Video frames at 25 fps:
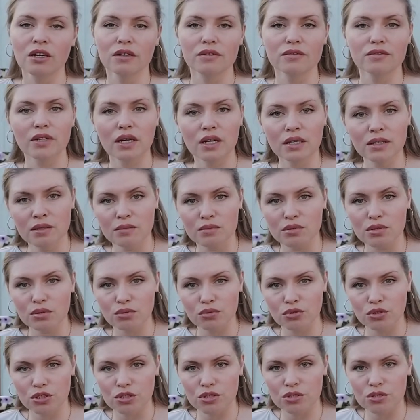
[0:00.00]
В данном
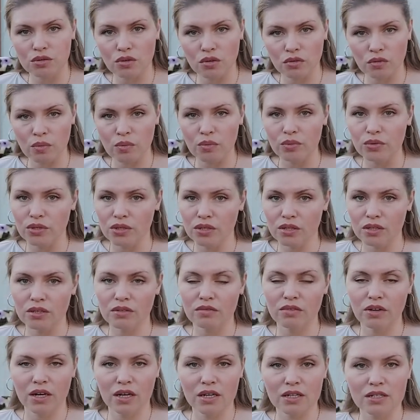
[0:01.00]
случае слово пурина
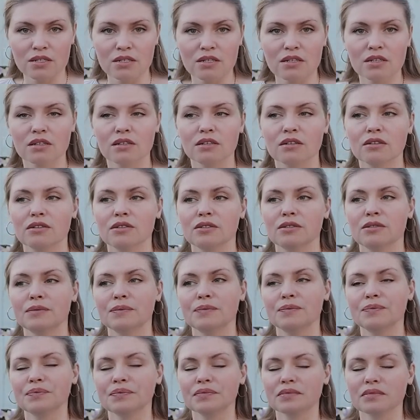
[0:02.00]
является
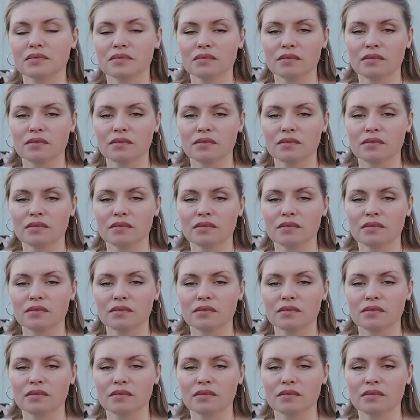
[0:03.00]
эм,